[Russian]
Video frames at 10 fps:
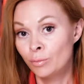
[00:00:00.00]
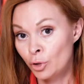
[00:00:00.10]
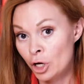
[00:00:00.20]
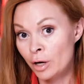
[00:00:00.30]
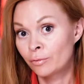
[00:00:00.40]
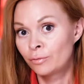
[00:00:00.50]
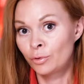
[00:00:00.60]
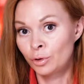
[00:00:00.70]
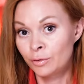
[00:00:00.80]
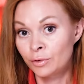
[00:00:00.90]
Меня,
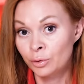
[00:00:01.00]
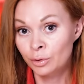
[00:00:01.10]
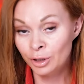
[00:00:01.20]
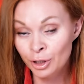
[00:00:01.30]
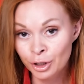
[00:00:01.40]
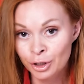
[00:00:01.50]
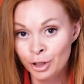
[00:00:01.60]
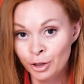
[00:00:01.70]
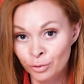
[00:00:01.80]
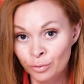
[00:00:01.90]
Федоровой
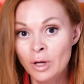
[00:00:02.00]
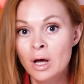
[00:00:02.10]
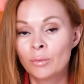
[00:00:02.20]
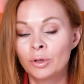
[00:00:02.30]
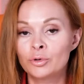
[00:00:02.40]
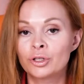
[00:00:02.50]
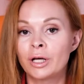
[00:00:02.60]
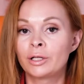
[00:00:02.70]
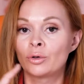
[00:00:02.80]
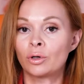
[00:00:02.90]
Екатерину, потому
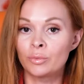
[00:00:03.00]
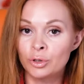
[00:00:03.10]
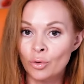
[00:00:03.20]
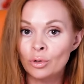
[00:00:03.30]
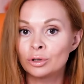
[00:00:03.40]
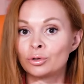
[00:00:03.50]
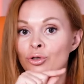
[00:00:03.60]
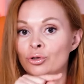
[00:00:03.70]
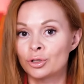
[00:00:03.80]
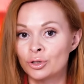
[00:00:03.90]
что я не только психолог, но
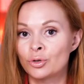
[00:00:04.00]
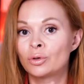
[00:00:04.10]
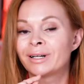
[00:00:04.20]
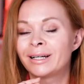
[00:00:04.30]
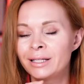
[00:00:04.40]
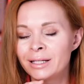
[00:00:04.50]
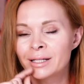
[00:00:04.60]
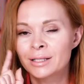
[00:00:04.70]
еще сексолог и